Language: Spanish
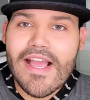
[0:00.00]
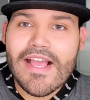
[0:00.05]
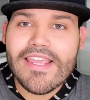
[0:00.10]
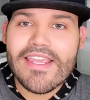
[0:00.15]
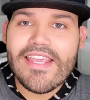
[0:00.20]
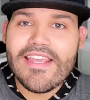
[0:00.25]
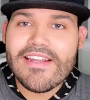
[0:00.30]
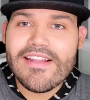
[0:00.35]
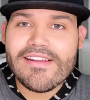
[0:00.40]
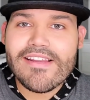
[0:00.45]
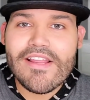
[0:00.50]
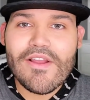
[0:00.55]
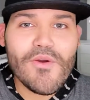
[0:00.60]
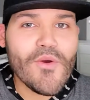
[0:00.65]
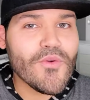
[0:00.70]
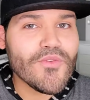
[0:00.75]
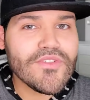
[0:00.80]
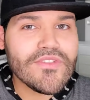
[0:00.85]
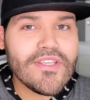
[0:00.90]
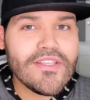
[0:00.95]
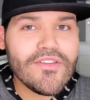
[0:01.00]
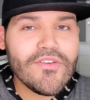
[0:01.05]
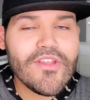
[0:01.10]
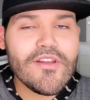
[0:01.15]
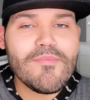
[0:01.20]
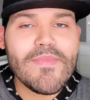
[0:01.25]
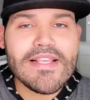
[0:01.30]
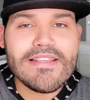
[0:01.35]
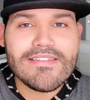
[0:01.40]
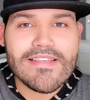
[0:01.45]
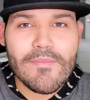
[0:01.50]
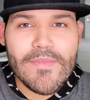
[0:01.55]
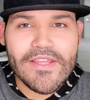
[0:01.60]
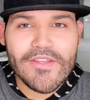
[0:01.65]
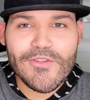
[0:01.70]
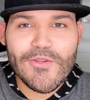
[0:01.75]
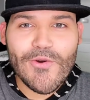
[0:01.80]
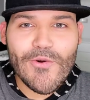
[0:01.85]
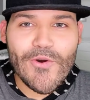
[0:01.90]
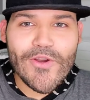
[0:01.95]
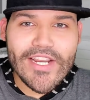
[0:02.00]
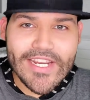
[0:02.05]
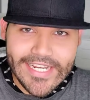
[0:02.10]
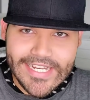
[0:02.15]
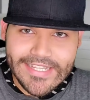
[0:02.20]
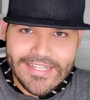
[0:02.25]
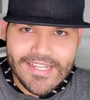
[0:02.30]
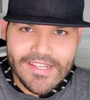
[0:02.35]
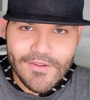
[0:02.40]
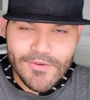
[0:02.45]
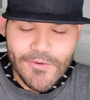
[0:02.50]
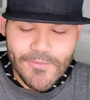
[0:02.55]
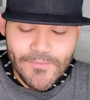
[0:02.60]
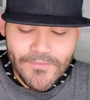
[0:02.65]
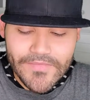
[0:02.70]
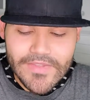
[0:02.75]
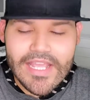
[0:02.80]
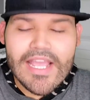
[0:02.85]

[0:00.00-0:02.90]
aquí en el rinconcito del pensamiento crítico.